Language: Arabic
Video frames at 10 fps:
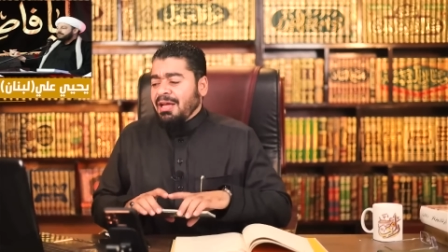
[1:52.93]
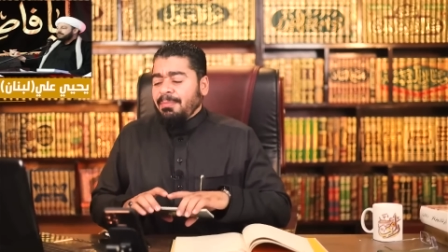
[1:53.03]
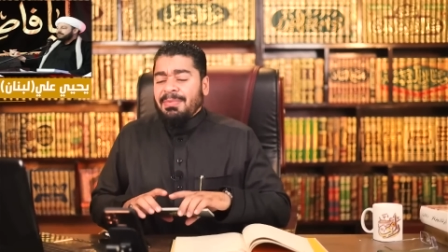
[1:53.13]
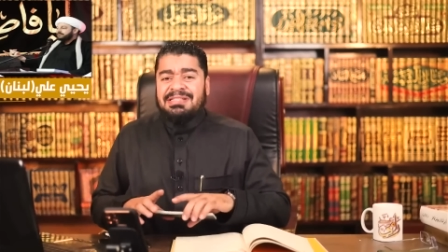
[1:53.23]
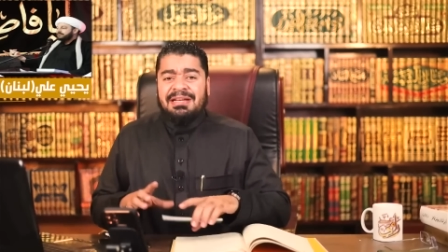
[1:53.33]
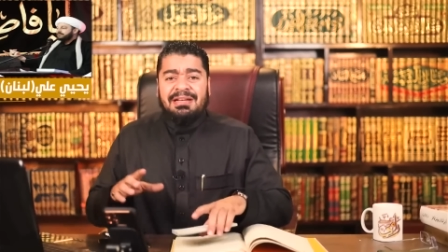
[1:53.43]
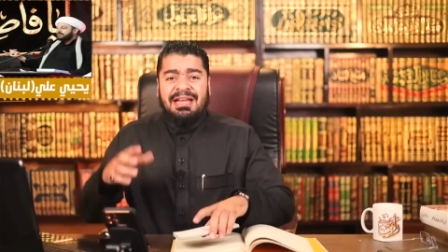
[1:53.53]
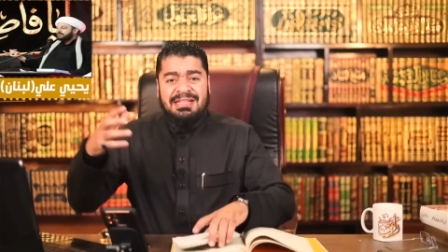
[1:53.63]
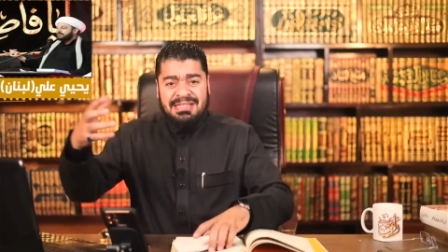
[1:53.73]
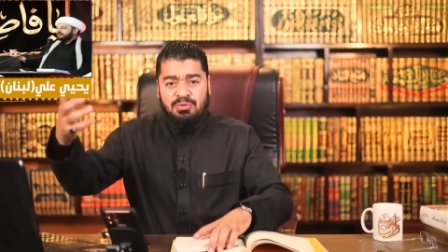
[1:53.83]
مثلا
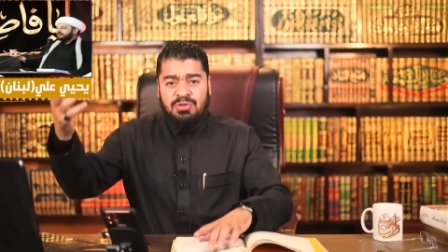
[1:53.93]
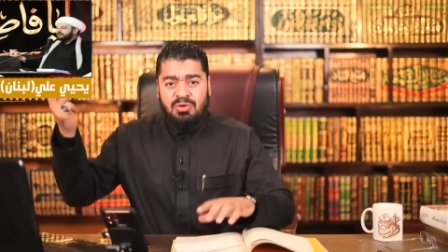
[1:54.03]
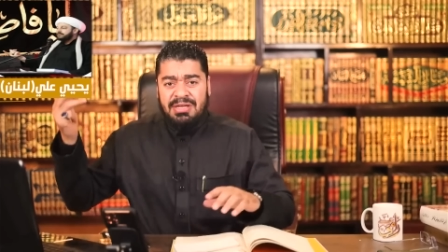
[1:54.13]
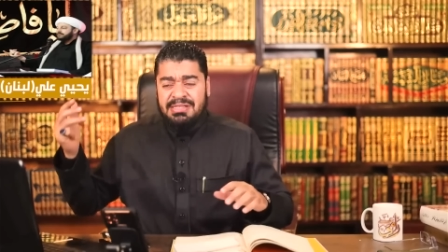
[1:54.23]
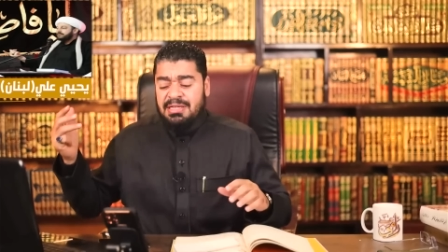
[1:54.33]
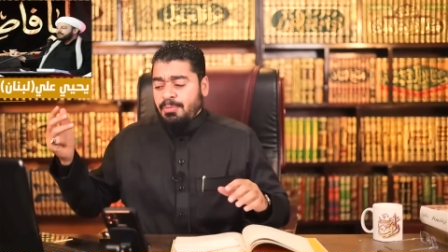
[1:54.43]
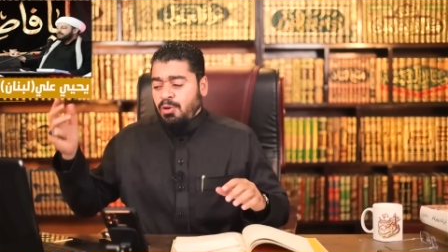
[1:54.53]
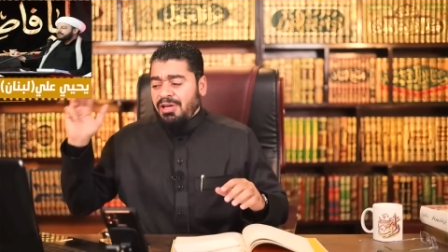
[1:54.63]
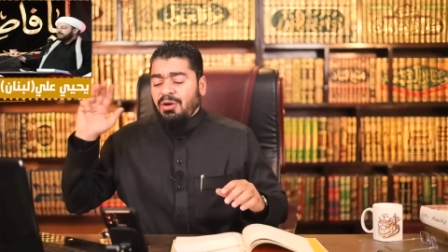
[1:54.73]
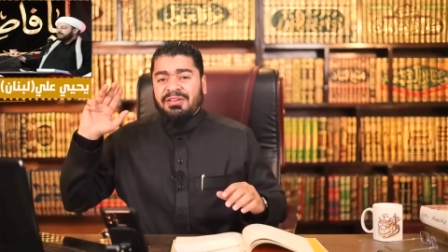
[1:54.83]
لا يزال الدين عزيزا
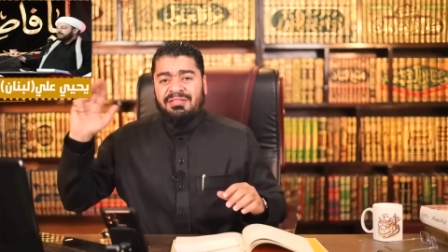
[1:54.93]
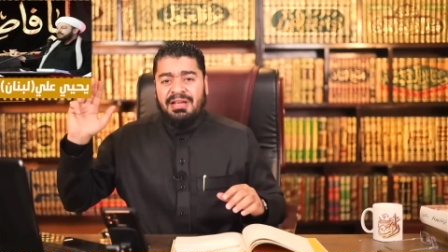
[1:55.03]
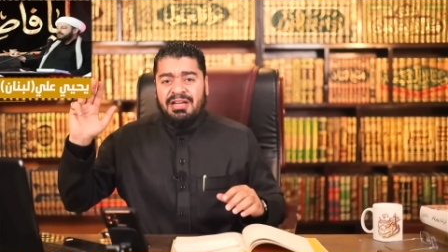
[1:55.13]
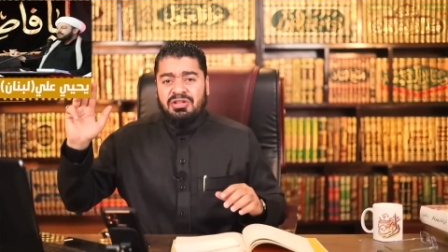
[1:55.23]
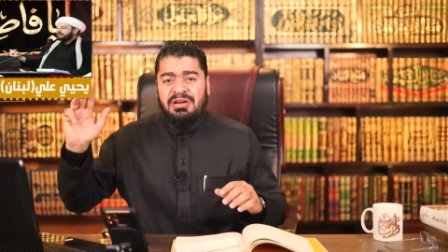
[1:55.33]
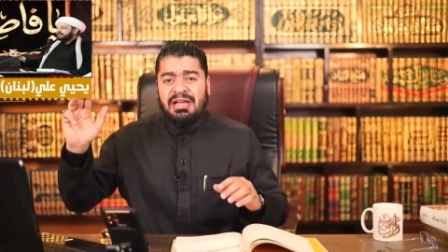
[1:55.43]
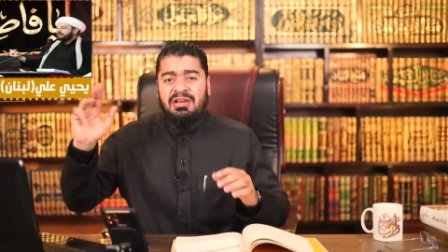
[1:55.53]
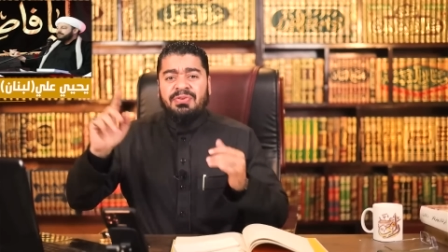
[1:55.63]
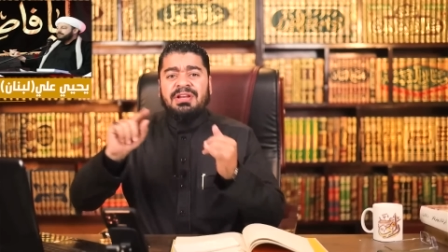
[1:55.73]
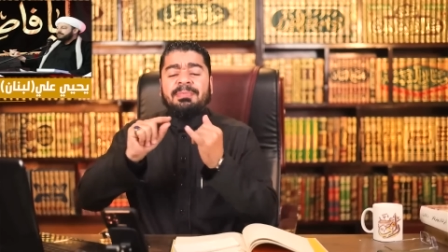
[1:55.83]
مولياه اثني عشر
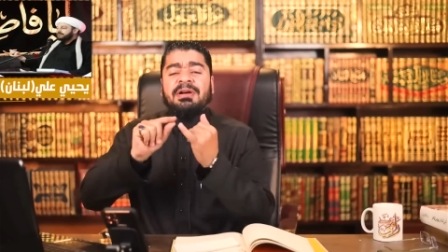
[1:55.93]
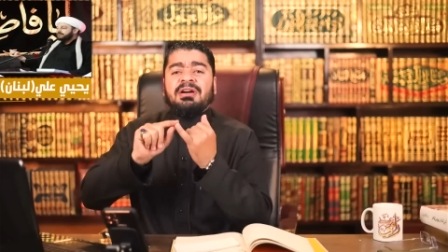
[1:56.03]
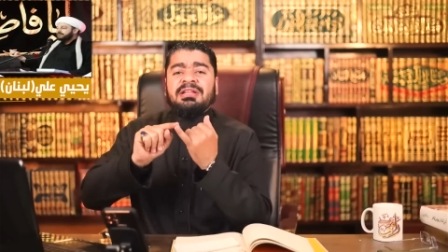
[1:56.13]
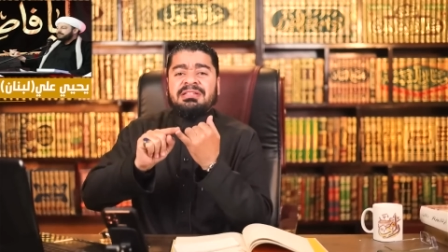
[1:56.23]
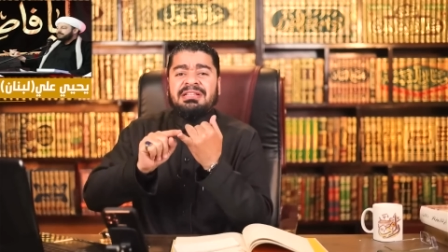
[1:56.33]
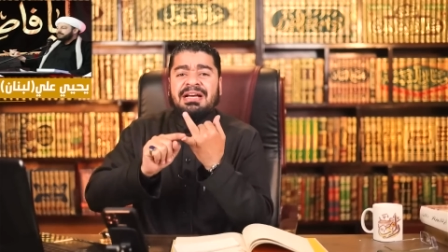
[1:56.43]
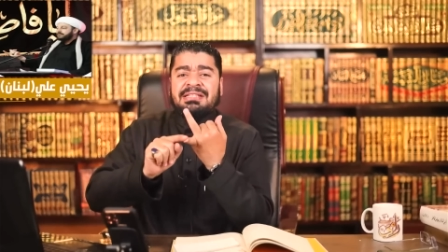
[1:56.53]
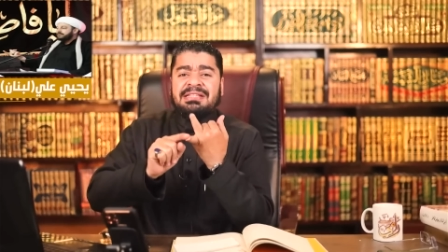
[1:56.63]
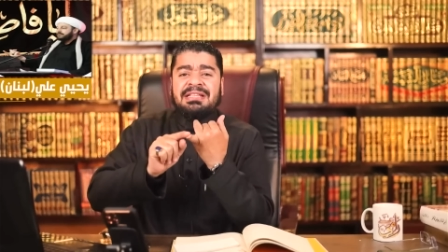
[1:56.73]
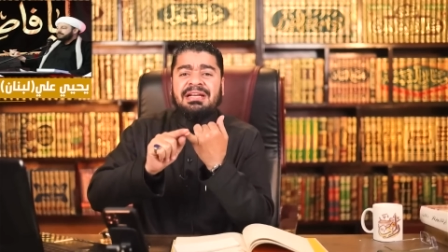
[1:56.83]
خليفه النبي قال الدين
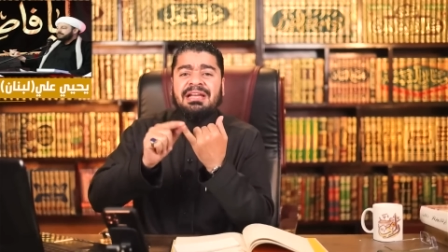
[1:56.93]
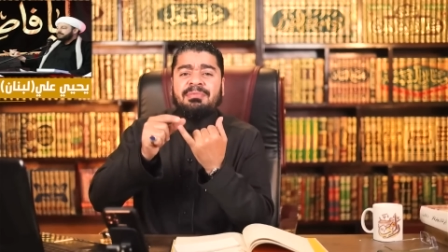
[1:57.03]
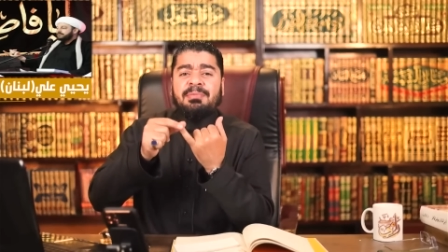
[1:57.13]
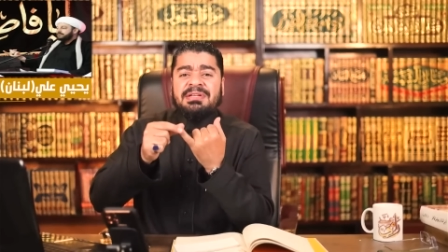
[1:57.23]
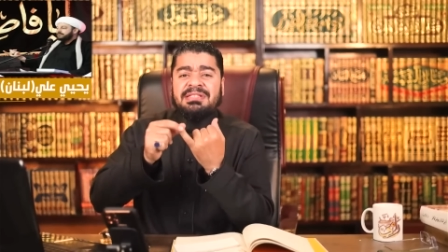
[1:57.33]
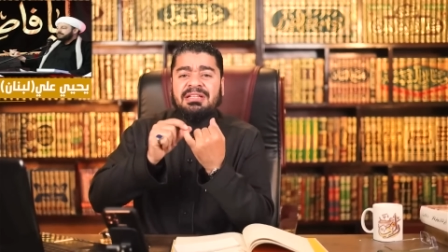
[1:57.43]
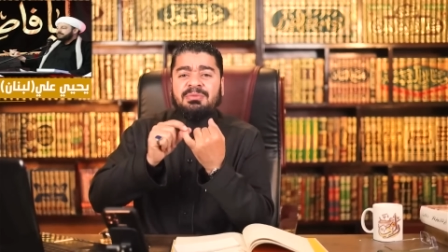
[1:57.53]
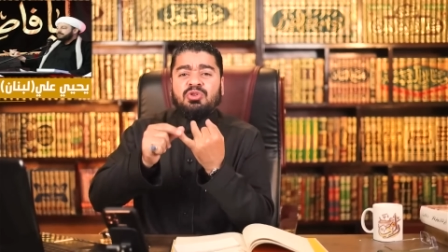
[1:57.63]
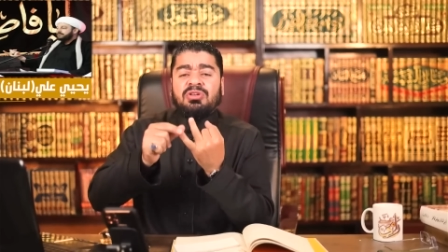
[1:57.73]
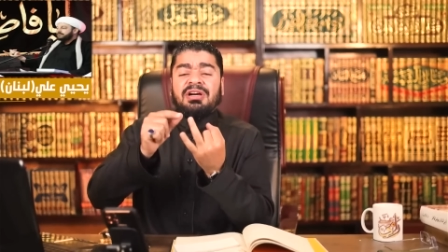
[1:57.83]
عزيز لكن الائمه
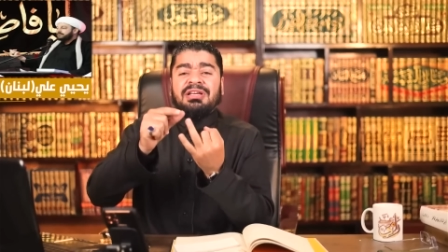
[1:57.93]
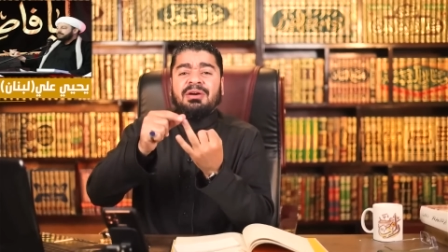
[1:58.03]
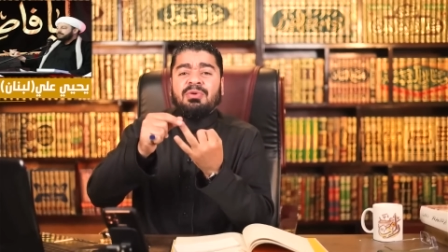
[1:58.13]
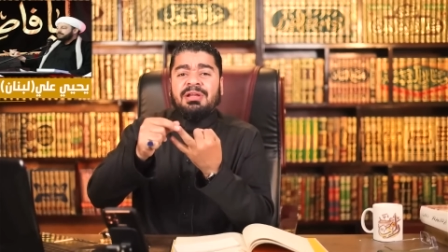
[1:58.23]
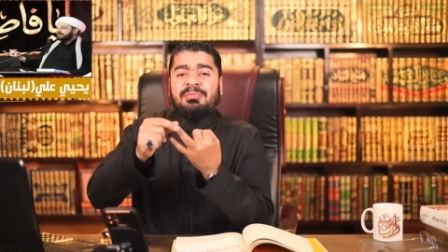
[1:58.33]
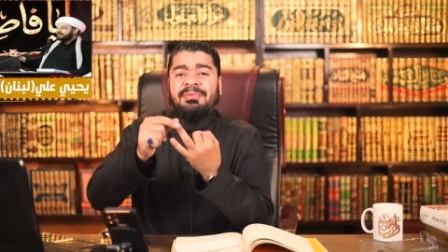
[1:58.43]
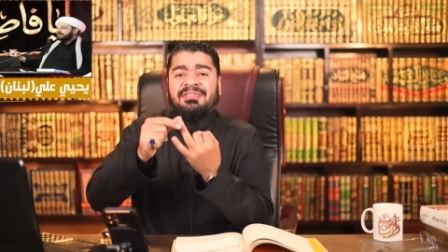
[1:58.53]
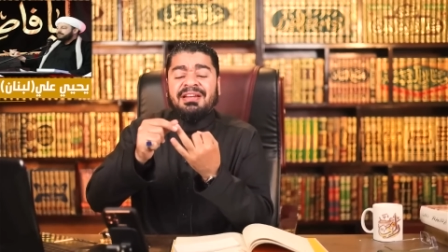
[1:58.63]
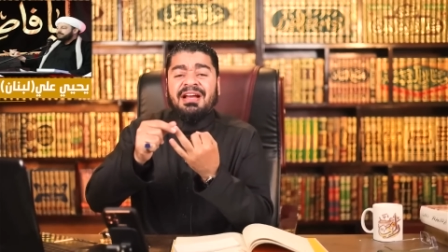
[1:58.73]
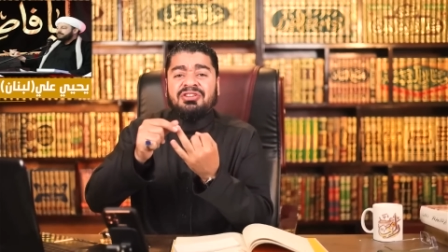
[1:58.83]
بيستخدموا التقيه والامام
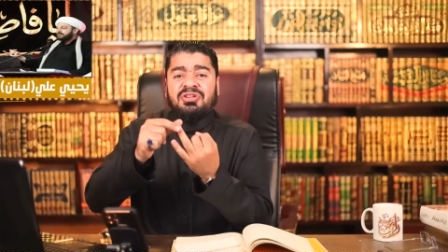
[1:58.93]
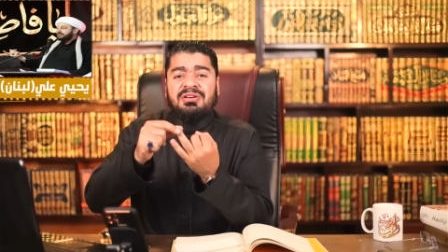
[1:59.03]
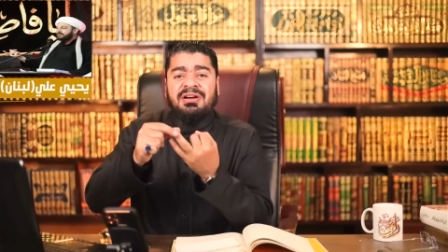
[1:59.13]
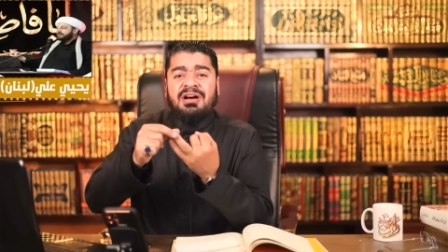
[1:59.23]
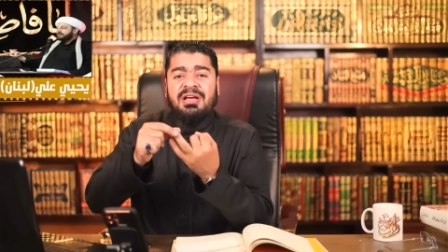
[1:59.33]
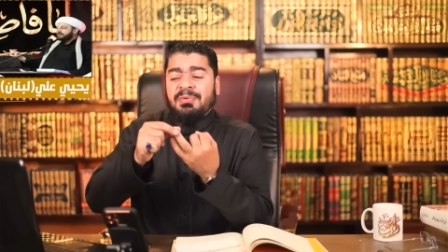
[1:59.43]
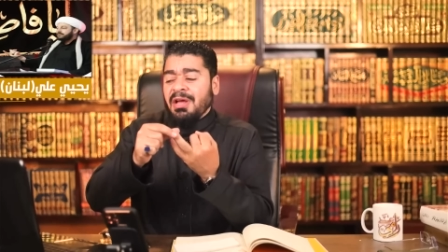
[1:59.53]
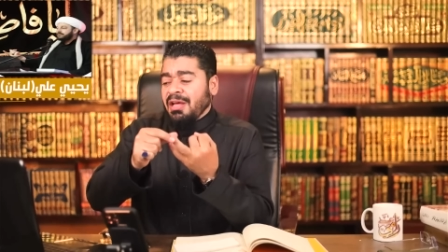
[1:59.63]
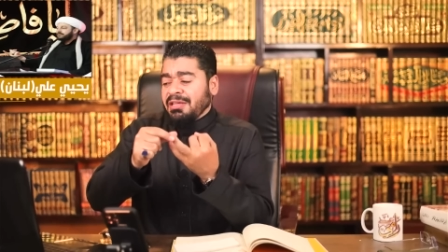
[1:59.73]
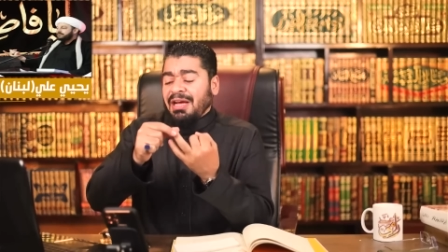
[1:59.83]
الثاني عشر غائب
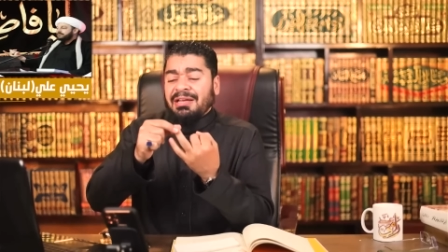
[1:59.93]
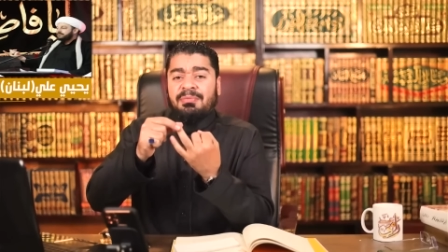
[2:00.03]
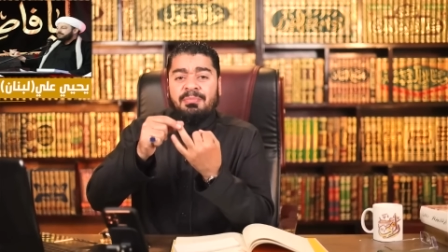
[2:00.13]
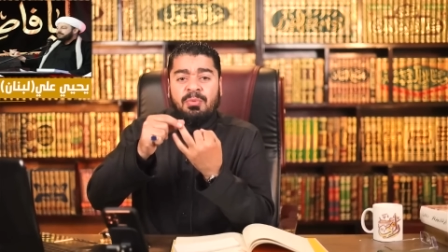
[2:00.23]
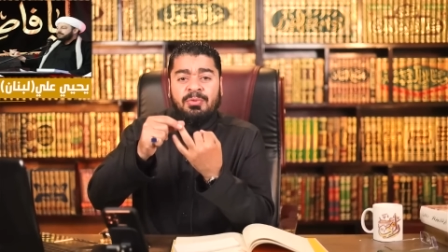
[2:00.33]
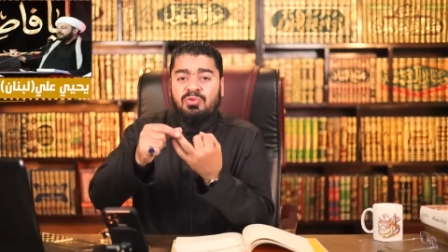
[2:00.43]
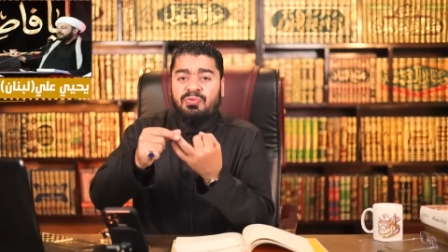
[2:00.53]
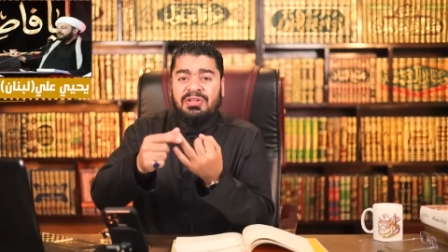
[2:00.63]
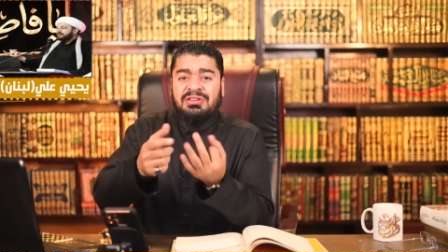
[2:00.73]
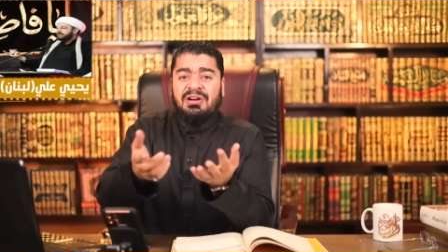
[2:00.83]
يعني منذ
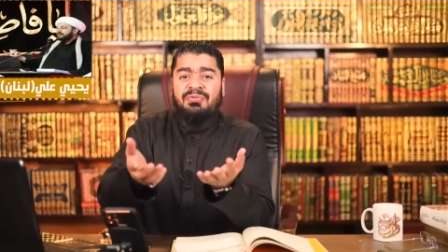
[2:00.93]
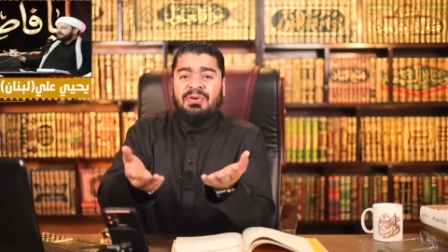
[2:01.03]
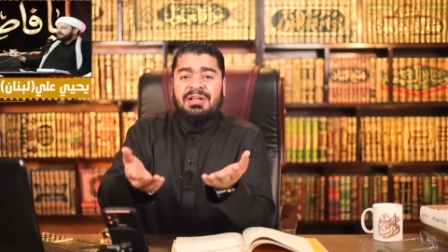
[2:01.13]
فتره